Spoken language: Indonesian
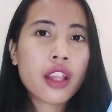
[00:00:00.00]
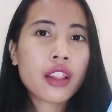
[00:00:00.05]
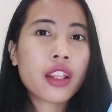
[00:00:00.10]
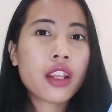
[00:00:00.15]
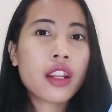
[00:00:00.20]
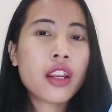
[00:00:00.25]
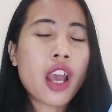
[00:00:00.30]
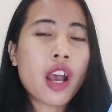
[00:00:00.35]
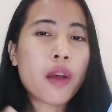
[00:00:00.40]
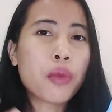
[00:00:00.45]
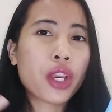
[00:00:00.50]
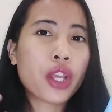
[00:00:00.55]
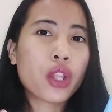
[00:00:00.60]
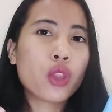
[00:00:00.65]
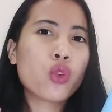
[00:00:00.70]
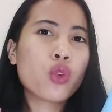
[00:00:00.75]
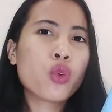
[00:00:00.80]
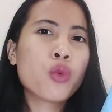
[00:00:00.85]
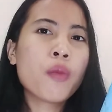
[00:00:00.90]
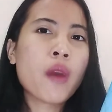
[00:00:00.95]
tidak
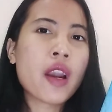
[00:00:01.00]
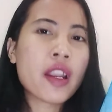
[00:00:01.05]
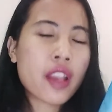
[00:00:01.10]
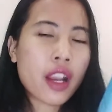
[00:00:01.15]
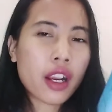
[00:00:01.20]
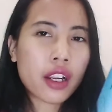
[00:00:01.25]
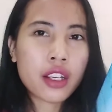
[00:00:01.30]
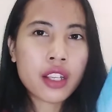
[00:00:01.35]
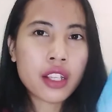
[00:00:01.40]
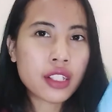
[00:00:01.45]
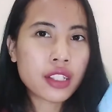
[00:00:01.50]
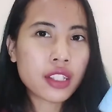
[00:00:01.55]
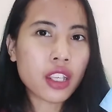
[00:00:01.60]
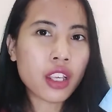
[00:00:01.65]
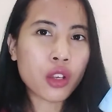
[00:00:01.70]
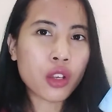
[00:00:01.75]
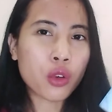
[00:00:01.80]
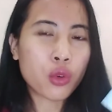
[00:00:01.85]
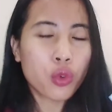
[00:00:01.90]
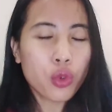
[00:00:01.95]
begitu banyak
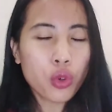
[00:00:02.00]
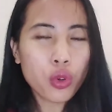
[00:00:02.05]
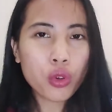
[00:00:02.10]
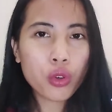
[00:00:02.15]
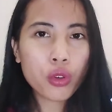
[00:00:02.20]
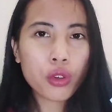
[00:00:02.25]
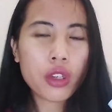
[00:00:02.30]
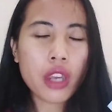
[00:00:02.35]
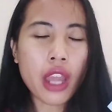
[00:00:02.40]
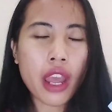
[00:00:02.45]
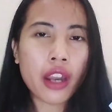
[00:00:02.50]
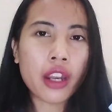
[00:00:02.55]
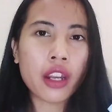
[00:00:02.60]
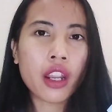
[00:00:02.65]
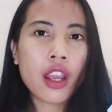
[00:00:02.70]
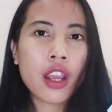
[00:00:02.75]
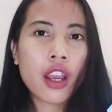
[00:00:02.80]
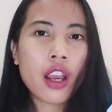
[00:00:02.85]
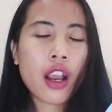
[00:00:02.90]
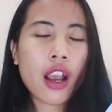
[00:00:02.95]
disinggung
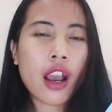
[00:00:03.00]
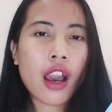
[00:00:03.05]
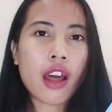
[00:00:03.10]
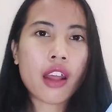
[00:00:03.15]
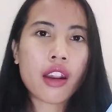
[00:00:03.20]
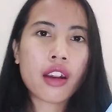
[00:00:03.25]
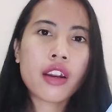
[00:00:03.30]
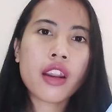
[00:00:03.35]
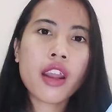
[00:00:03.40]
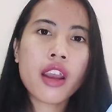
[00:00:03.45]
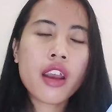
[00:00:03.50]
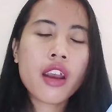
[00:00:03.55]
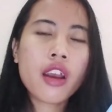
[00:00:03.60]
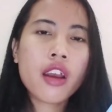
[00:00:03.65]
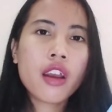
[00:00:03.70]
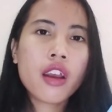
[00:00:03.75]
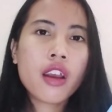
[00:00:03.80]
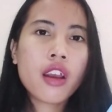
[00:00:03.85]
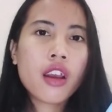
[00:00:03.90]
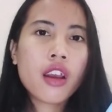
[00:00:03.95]
dan karena